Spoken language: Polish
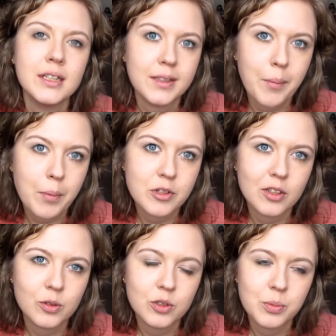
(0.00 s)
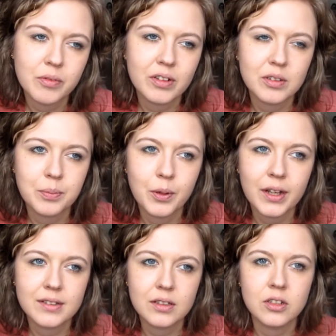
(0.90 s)
nie mam czasu, żeby Was
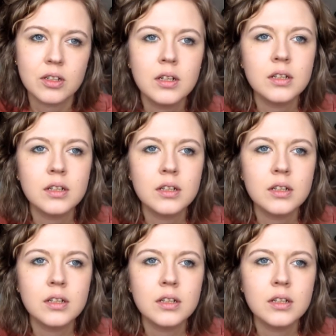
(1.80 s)
pokazać,